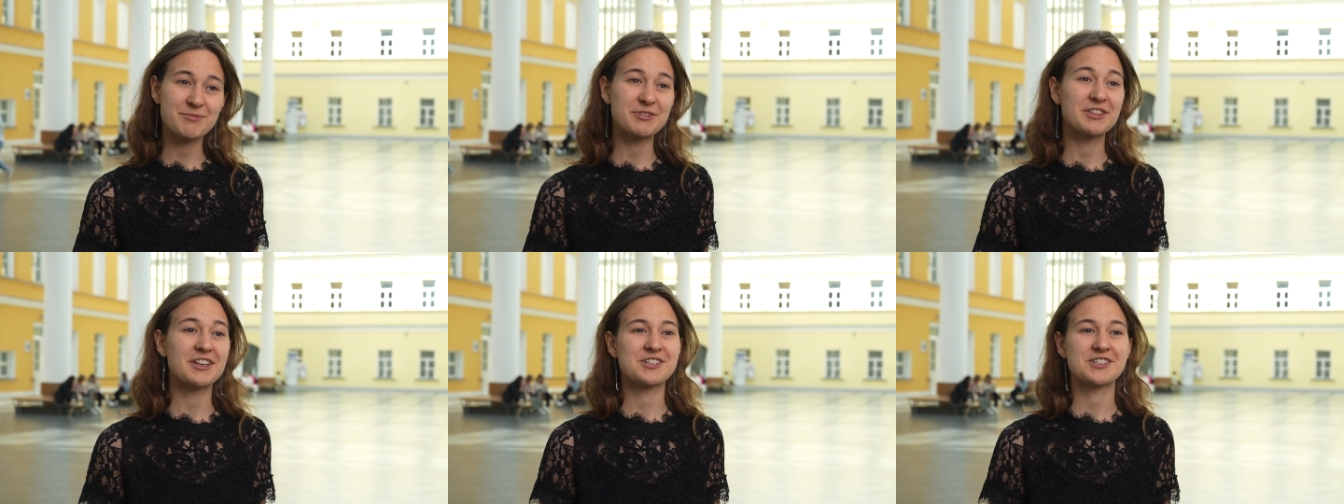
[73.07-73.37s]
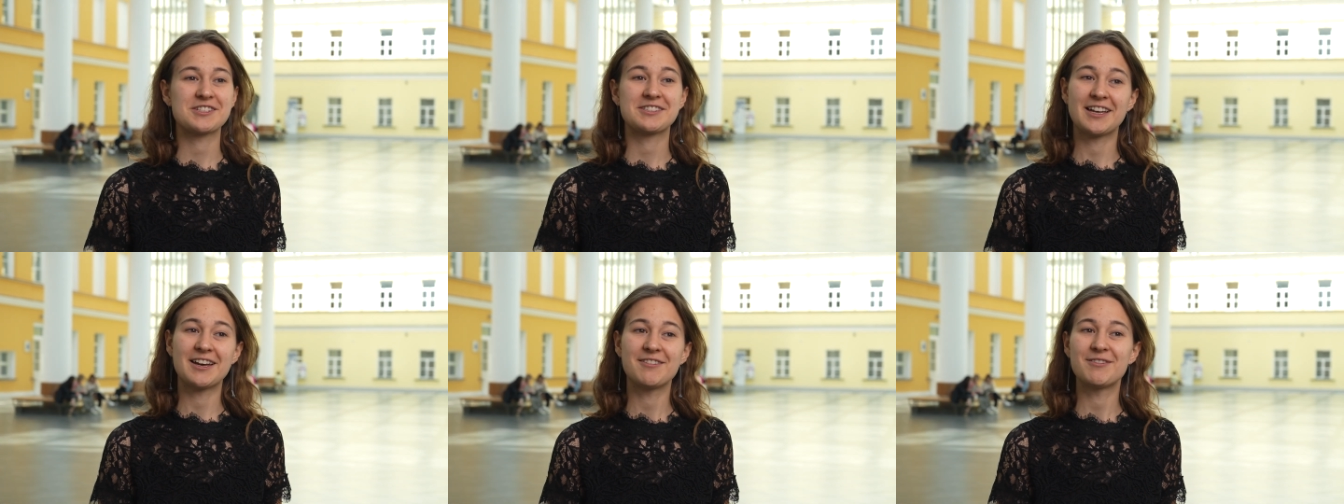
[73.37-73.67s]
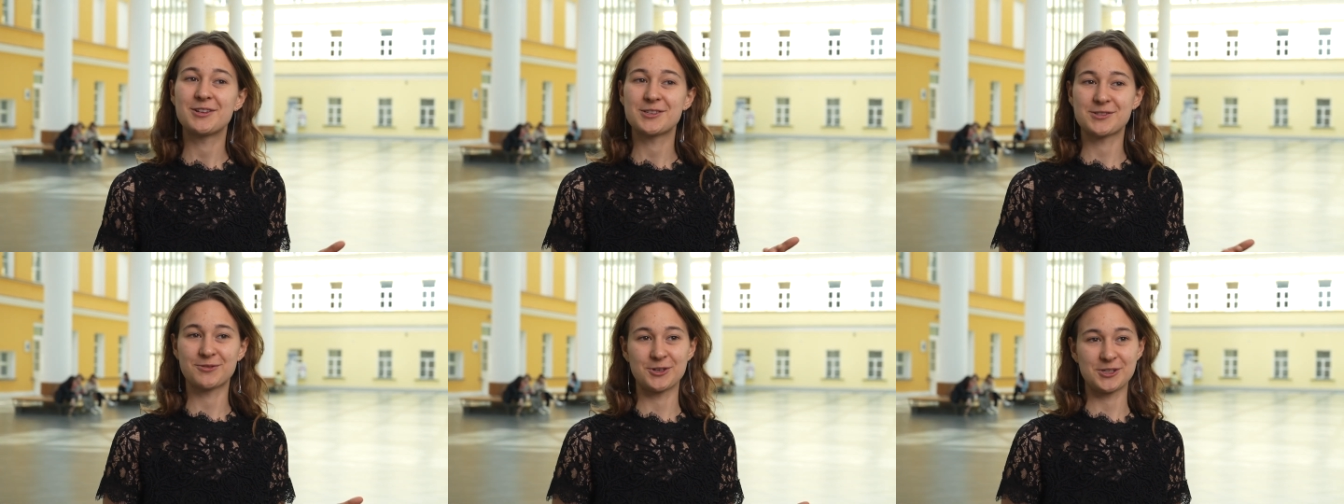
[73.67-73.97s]
мы даже
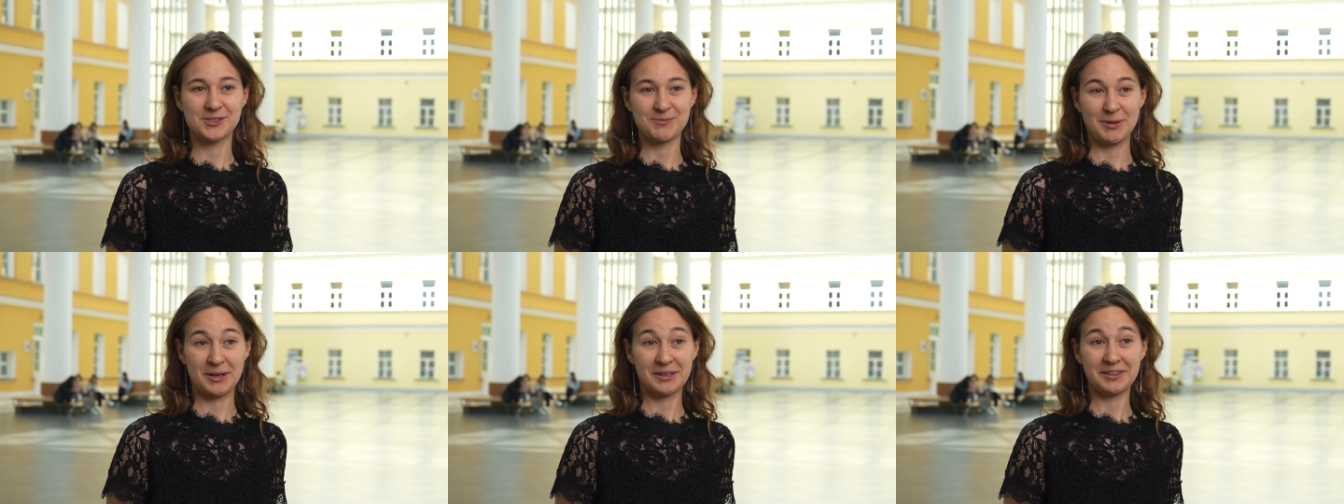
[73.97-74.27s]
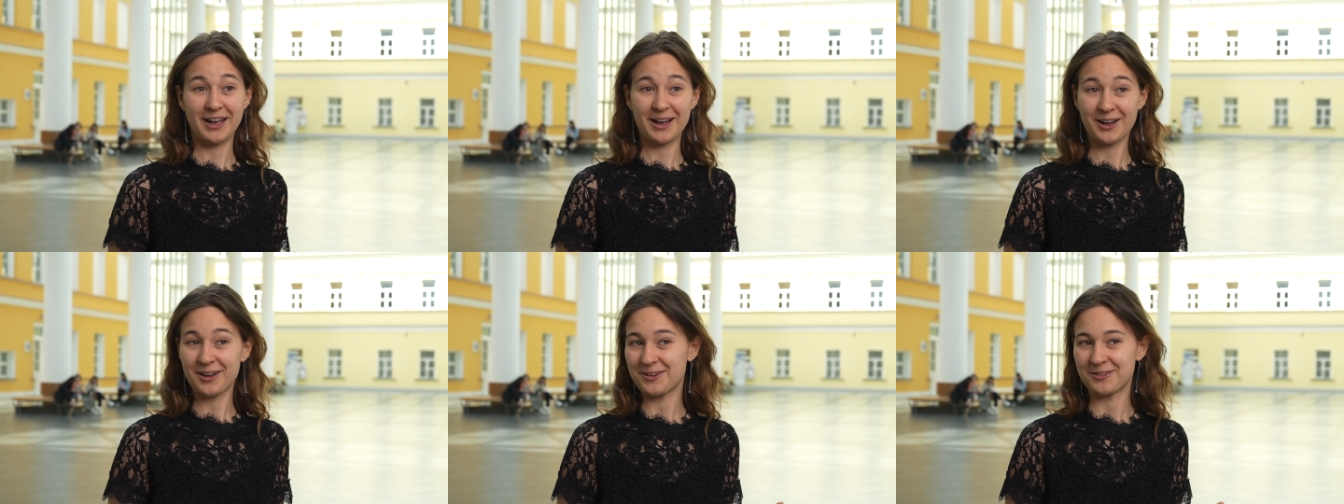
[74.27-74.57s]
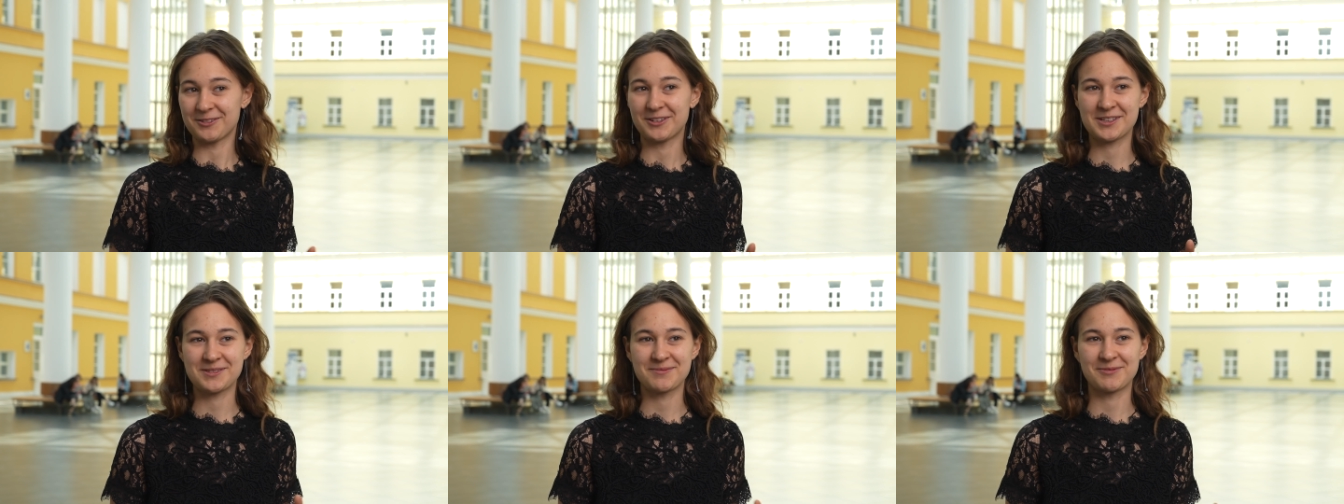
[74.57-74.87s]
ставили свой спектакль,
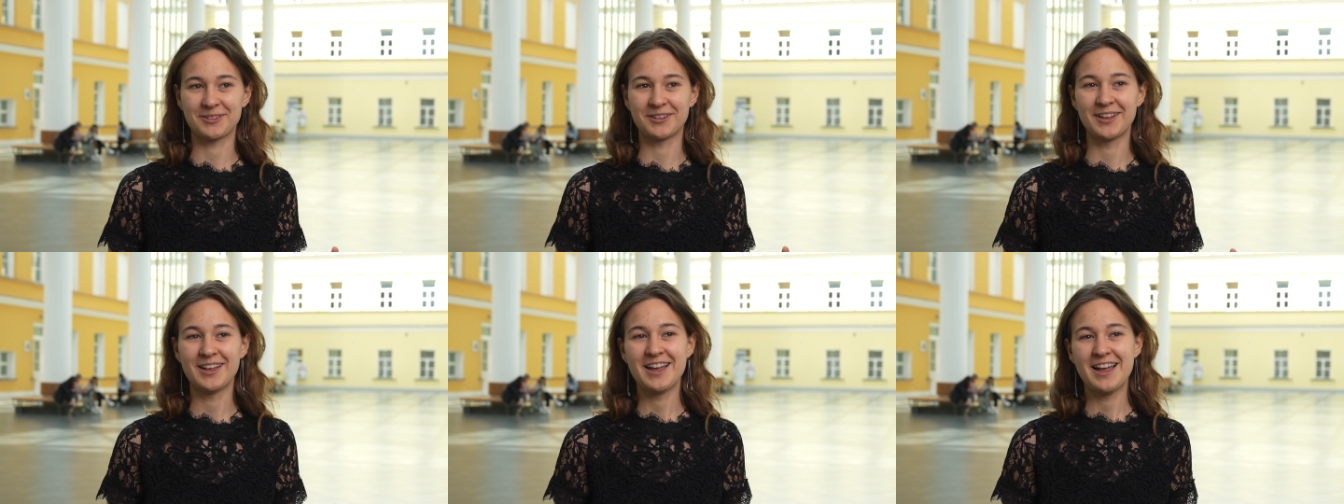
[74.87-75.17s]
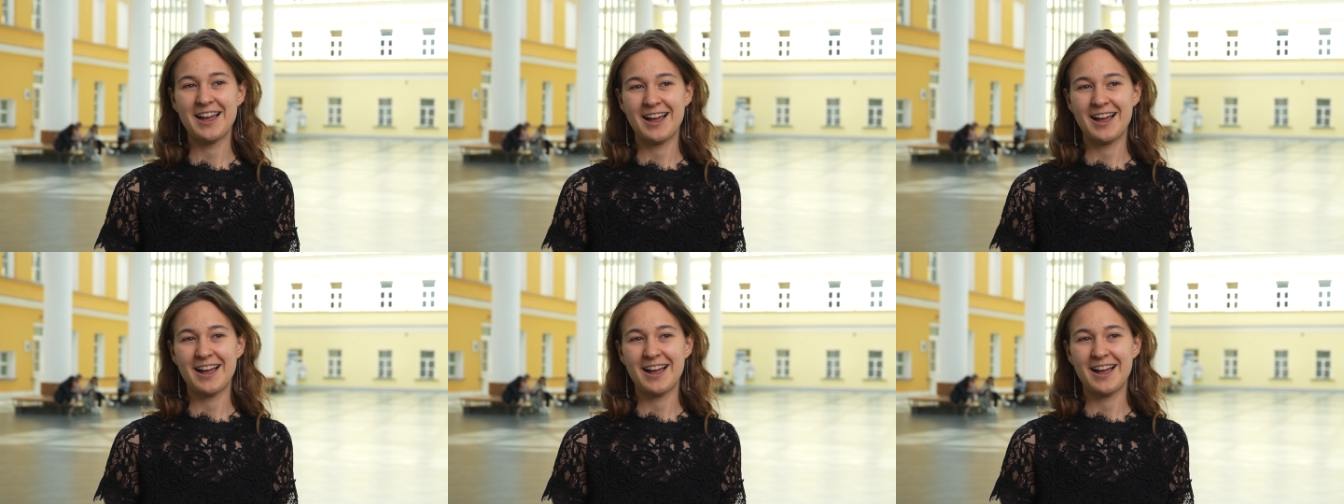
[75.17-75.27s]
у нас был